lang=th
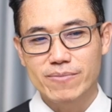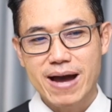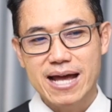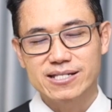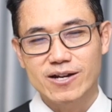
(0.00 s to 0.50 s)
อน
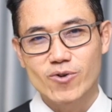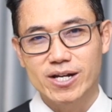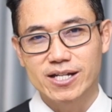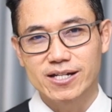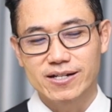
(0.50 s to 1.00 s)
บ้านสักงวด
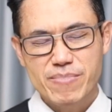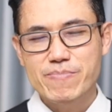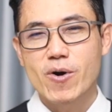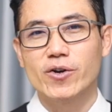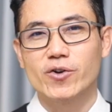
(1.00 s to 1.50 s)
หนึ่งไม่
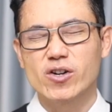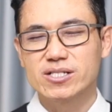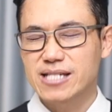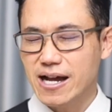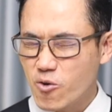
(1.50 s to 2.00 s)
ผ่อนรถ
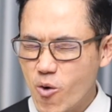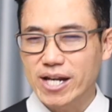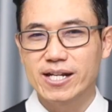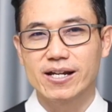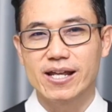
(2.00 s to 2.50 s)
สักงวด
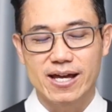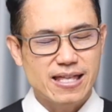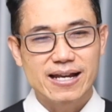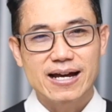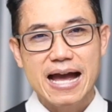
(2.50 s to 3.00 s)
หนึ่งเนี่ยธ
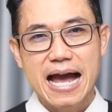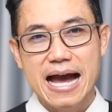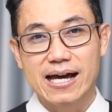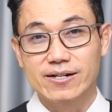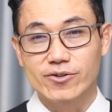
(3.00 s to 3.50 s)
นาคา
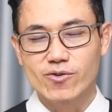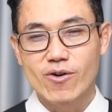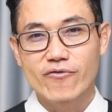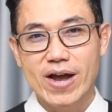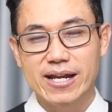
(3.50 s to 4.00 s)
รหรือ
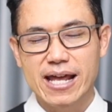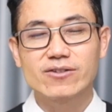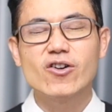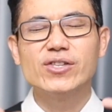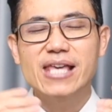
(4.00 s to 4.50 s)
ว่าไฟแนนซ์
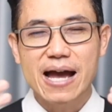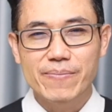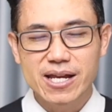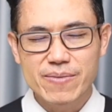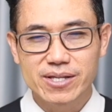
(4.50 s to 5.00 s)
ก็ยัง
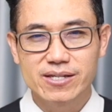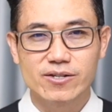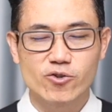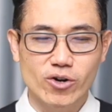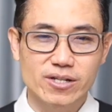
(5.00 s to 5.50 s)
ไม่ได้มายึด
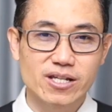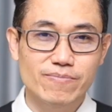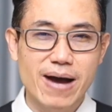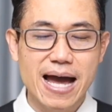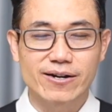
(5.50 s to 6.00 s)
รถยึด
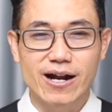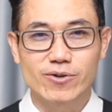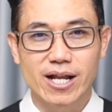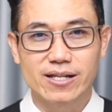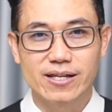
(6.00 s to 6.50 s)
บ้านเรา
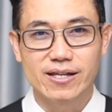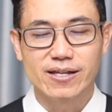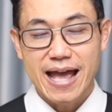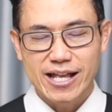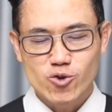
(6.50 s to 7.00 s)
ทันที
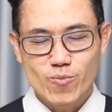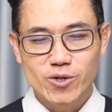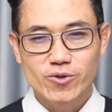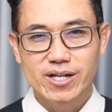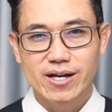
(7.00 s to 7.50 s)
แต่ชีวิตม
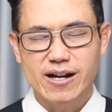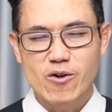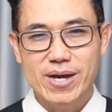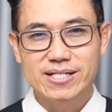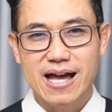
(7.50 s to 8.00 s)
นุษย์เนี่ยเรา
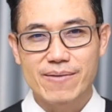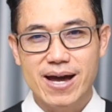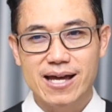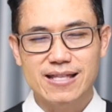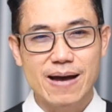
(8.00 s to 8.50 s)
ไม่สา
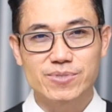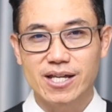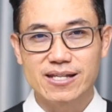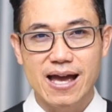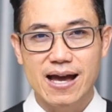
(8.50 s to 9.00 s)
มารถทำ
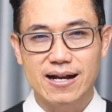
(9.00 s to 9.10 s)
สัญญา